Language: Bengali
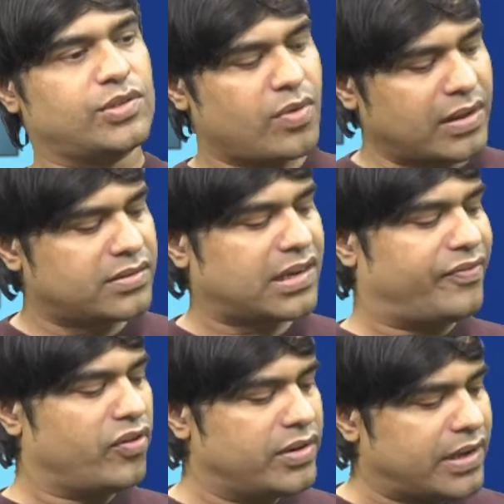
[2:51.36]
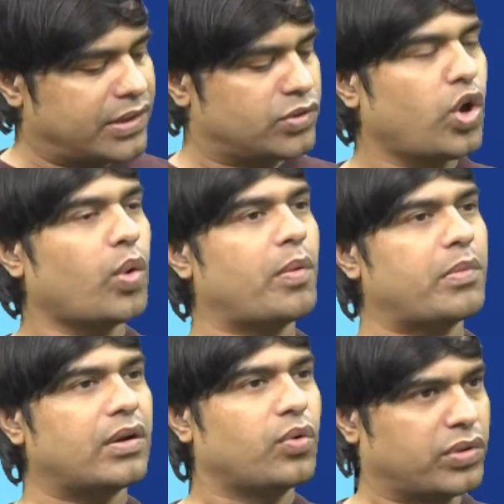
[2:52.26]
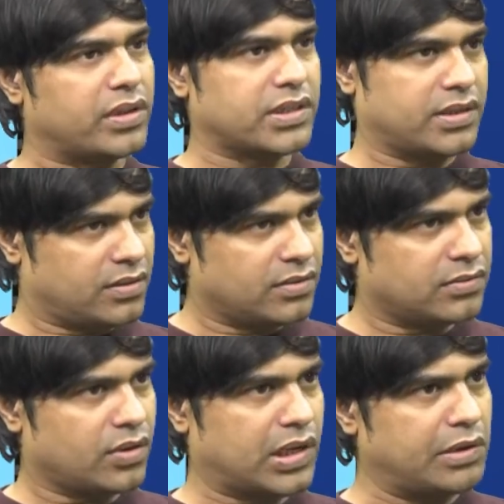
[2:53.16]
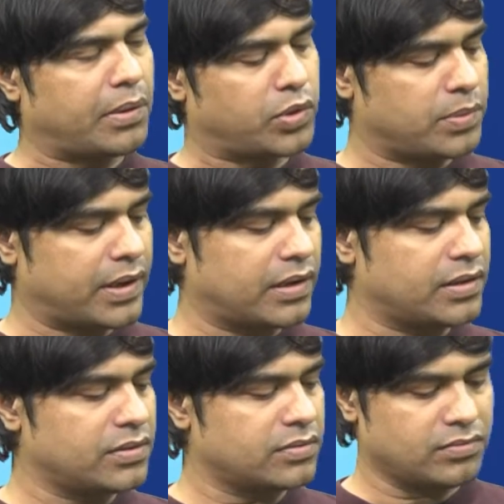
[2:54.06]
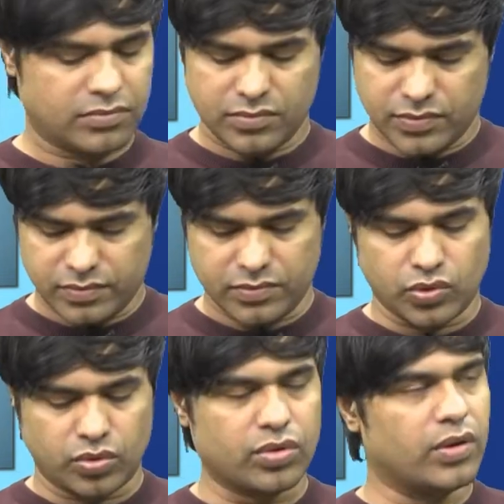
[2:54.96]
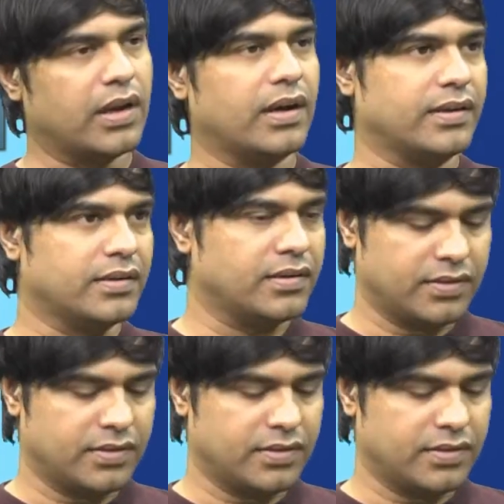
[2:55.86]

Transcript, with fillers: সো রাত জায়গা ফুল নিয়ে আরেকটু গল্প আমরা করতে চাই ধরো কিভাবে তুমি এখানে যুক্ত হইলা রাত